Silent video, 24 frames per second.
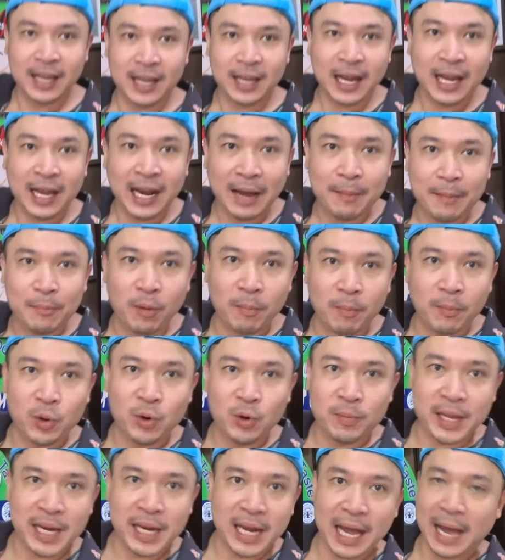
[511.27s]
ข้างหลังผมรู
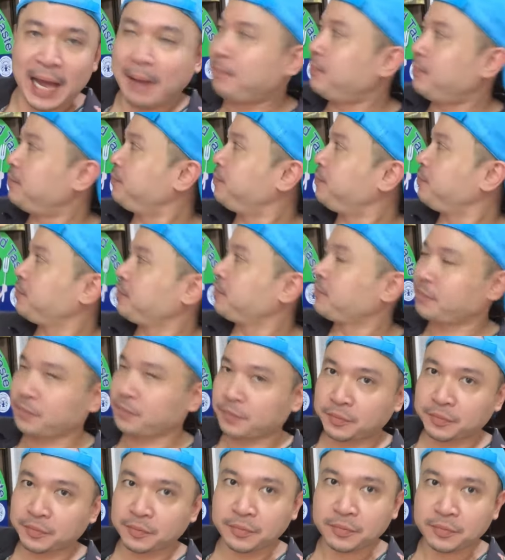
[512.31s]
ปนี้นะครับ
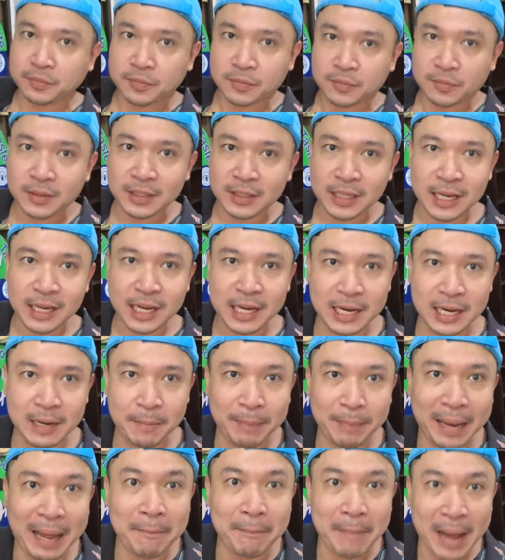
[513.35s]
คือ
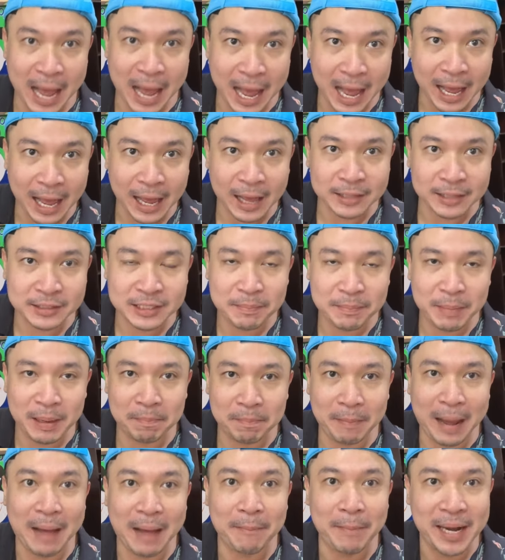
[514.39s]
ปลามาซึ่งเป็น
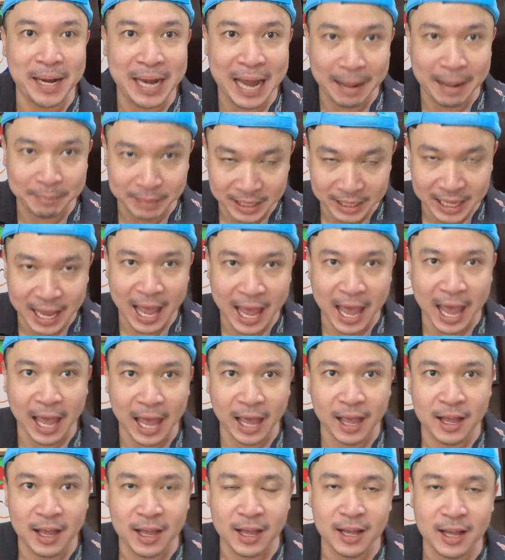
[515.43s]
ปลาแม่น้ำ
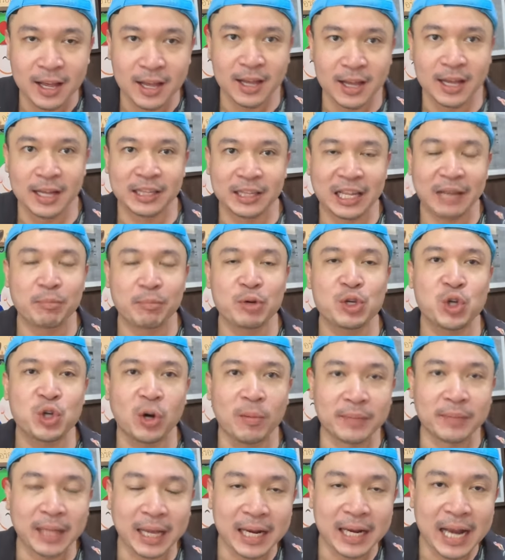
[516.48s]
แท้ๆท่านผู้ช
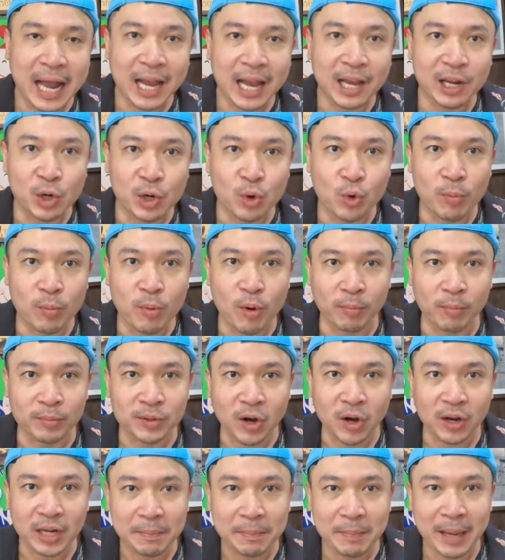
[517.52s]
มท่านใดดูผม
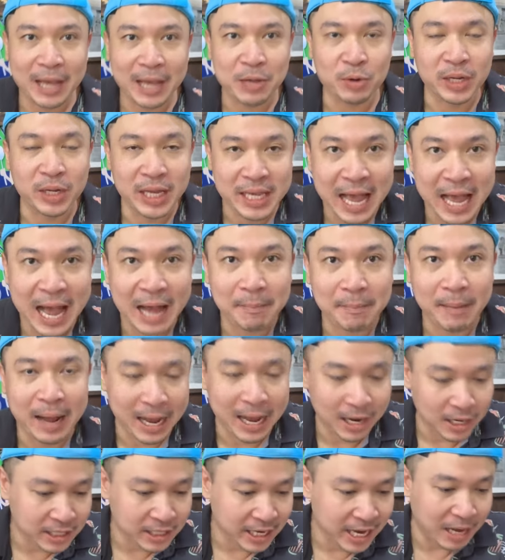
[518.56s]
ตอนที่ไปอยุธยามา
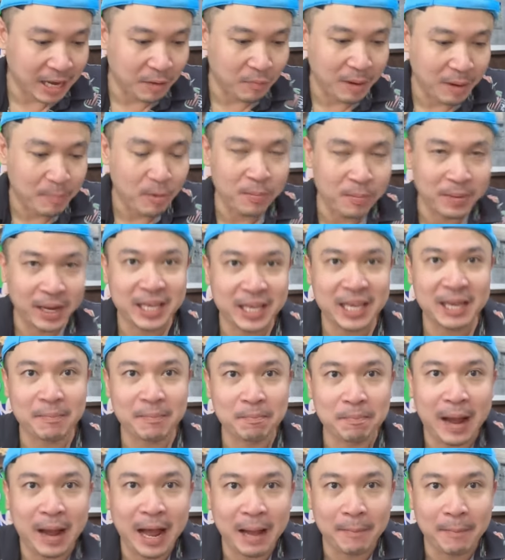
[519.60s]
ก็จะเห็นว่าผมได้กิน
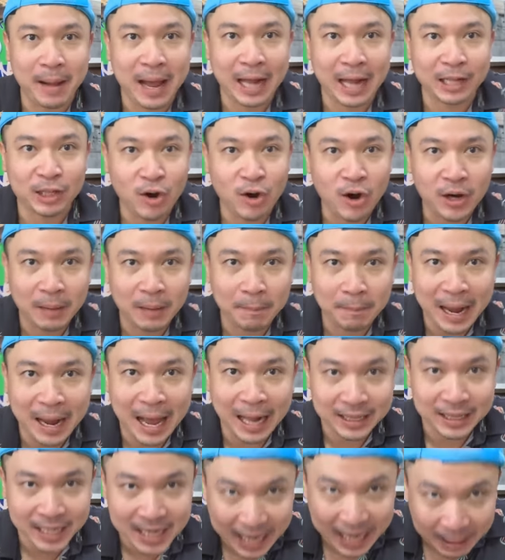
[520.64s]
ปลามาทอดน้ำปลา
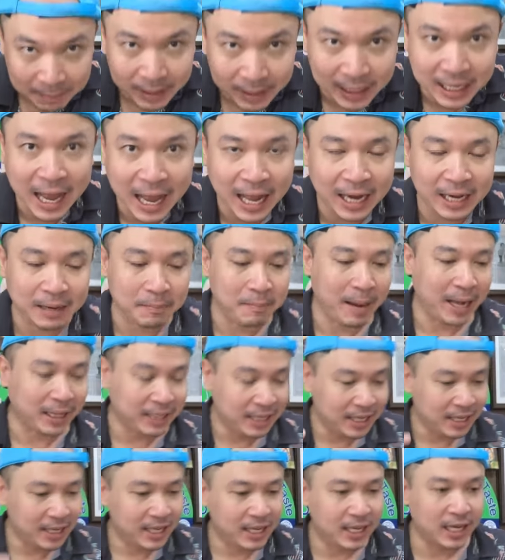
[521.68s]
ที่นั่นเหมือนกันมา
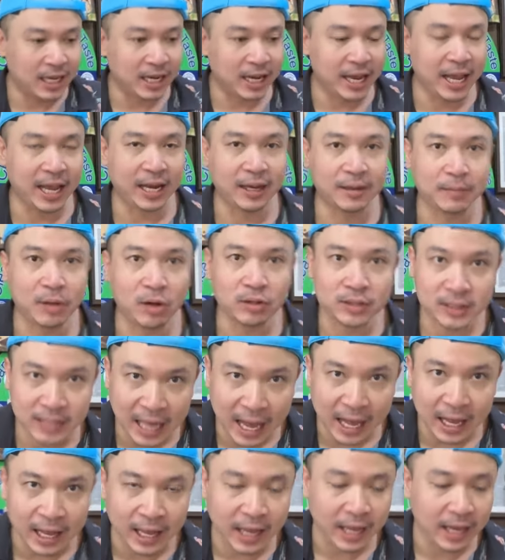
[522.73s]
ที่นี่เลยเห็นต้อง
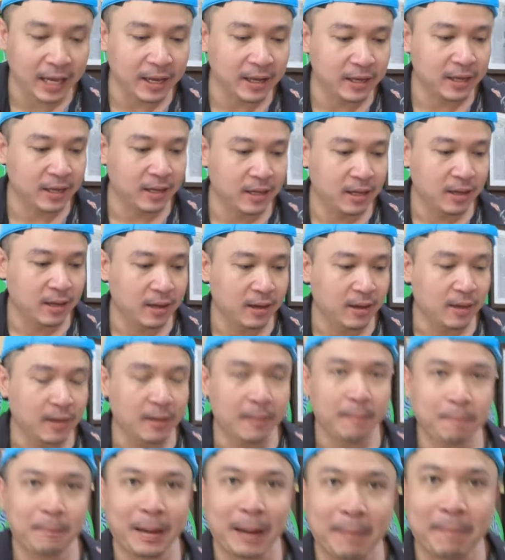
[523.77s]
สั่งฮะ
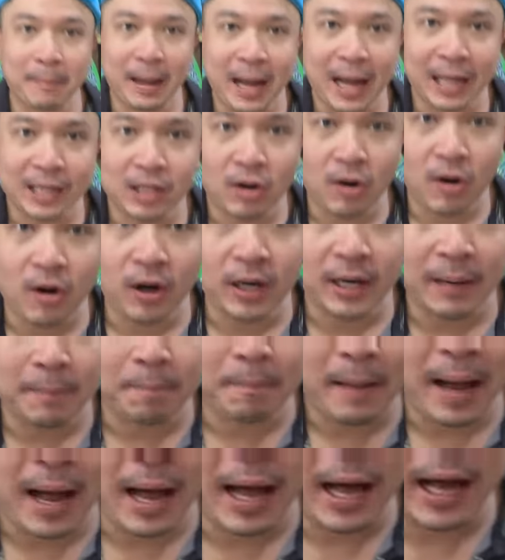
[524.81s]
ปลามาทอดน้ำปลา